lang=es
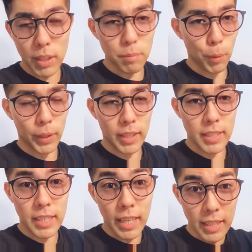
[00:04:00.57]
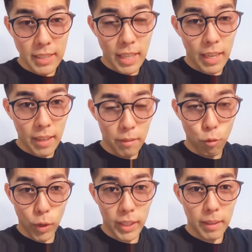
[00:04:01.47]
porque si están
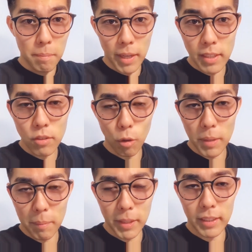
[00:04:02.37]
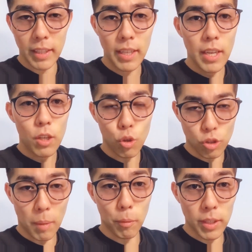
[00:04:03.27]
fuera de país, obviamente los
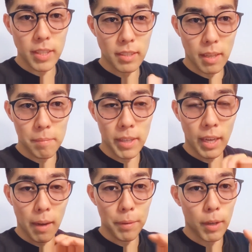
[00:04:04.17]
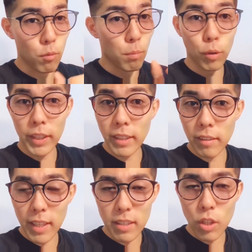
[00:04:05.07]
japoneses también hablan un poco de
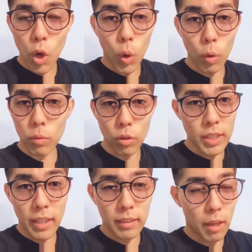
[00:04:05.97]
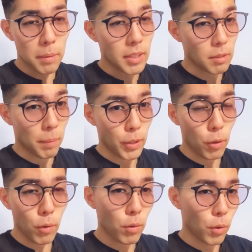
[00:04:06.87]
inglés o no sé, tal vez
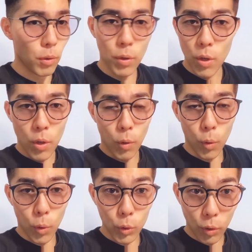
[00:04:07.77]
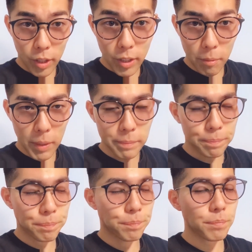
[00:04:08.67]
español o otro idioma.
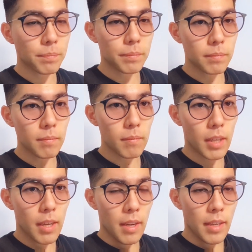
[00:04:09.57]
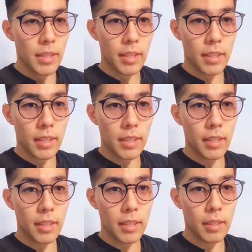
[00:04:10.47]

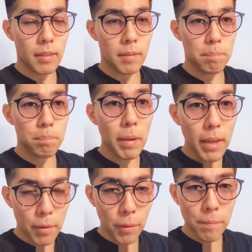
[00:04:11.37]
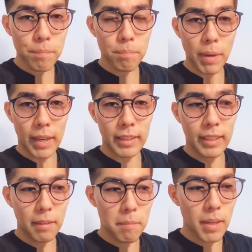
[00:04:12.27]
Y, pero para
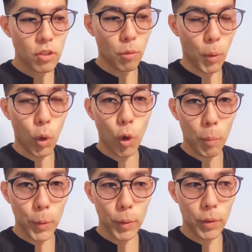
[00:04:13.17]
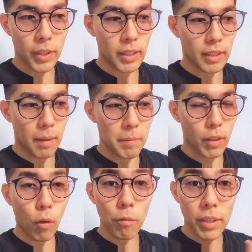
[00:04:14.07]
tener más como cómodo y también
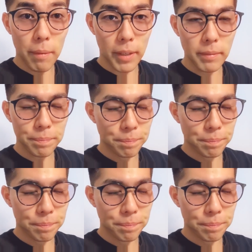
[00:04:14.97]
confiable,